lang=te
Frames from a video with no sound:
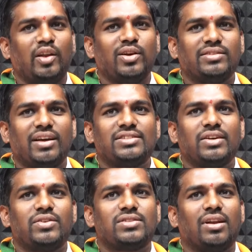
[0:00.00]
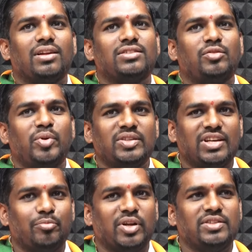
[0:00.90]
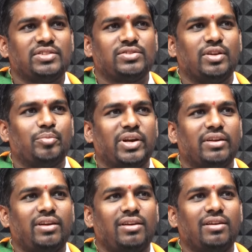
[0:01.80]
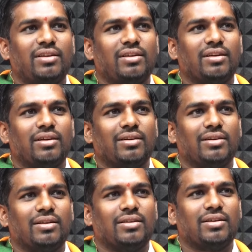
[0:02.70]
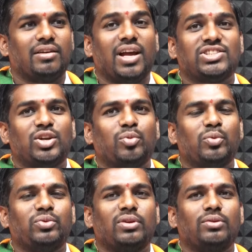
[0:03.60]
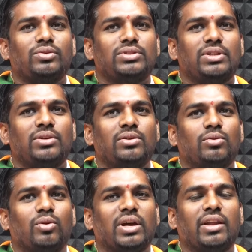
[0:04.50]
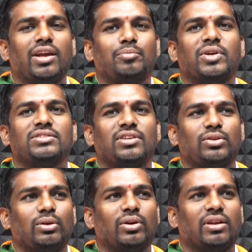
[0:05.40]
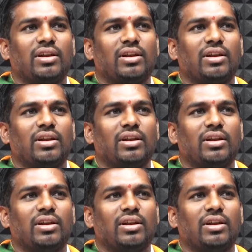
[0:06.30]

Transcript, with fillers: నేను గత ఐదు సంవత్సరాలుగా జడ్పీటీసీగా పనిచేస్తున్నప్పటికీ రాష్ట్ర ప్రభుత్వం నుంచి ఒక నయా పైసా నిధులు కూడా